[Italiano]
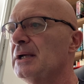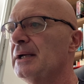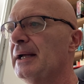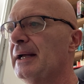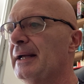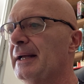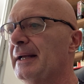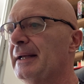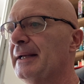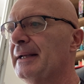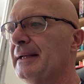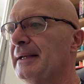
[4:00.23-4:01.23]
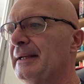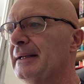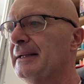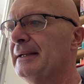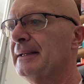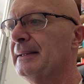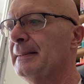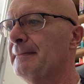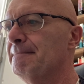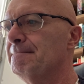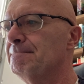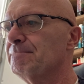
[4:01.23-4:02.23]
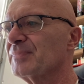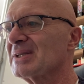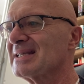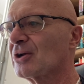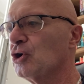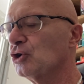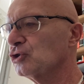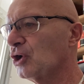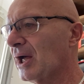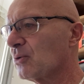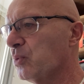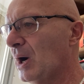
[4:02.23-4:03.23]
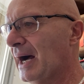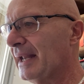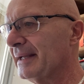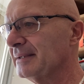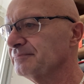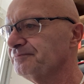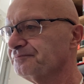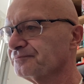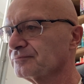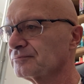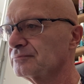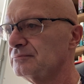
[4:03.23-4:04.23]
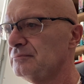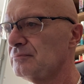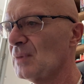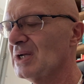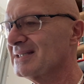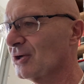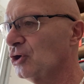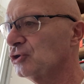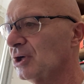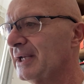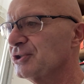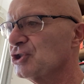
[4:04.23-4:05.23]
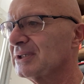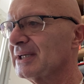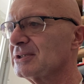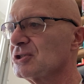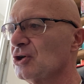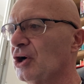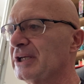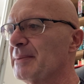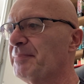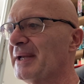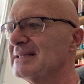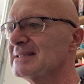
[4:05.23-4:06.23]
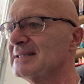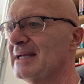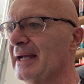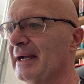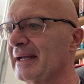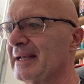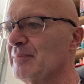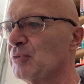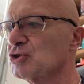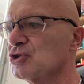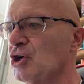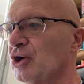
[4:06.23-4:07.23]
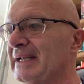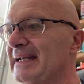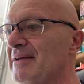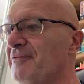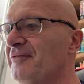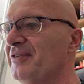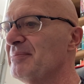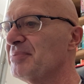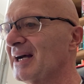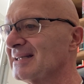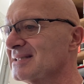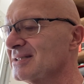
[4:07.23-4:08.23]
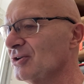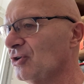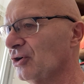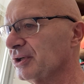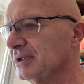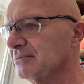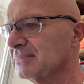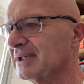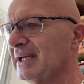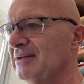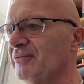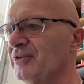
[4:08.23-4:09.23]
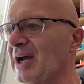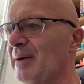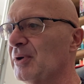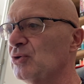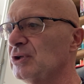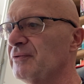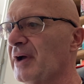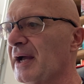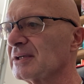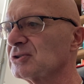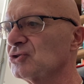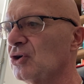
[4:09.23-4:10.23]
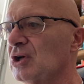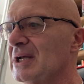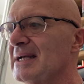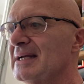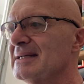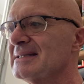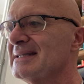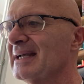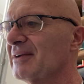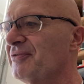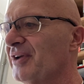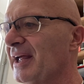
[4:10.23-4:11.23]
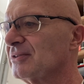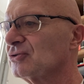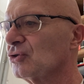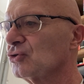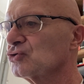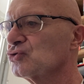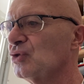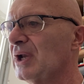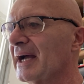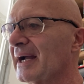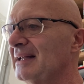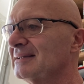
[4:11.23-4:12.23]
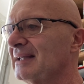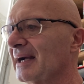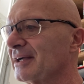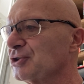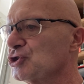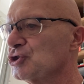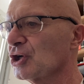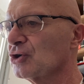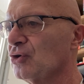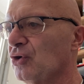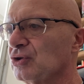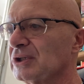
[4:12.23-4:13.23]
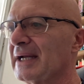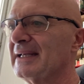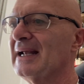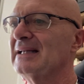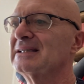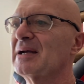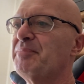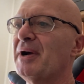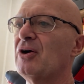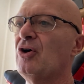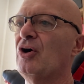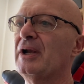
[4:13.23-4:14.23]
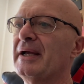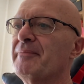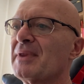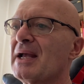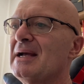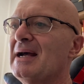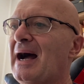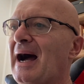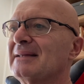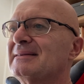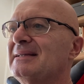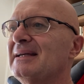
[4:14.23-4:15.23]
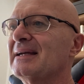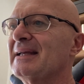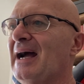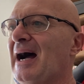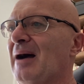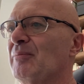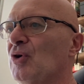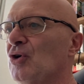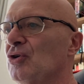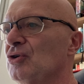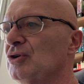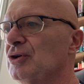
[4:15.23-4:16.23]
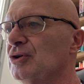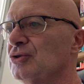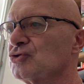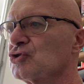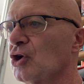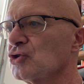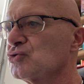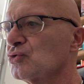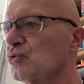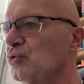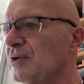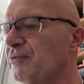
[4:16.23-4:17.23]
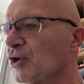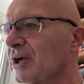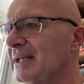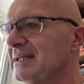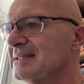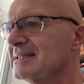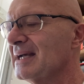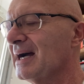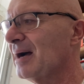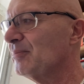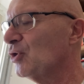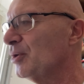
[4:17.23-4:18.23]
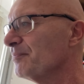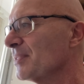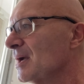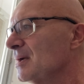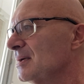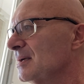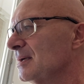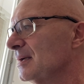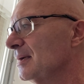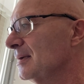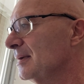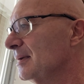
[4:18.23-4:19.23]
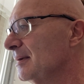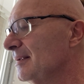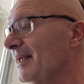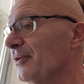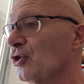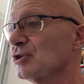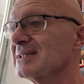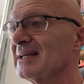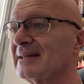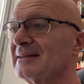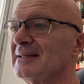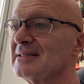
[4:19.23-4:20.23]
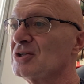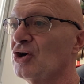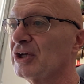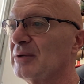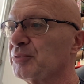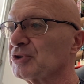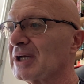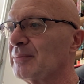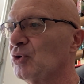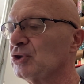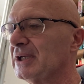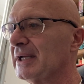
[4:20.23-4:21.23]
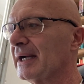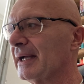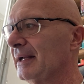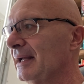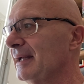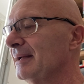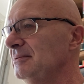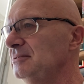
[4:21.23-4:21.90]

ehm, secondo la quale, secondo la legge dell'attrazione, i pensieri, le emozioni, le vibrazioni che inviamo all'universo si riflettono sulla realtà che ci circonda. In altre parole, attiriamo eh, ciò su cui focalizziamo eh, la nostra attenzione, potremmo dire. E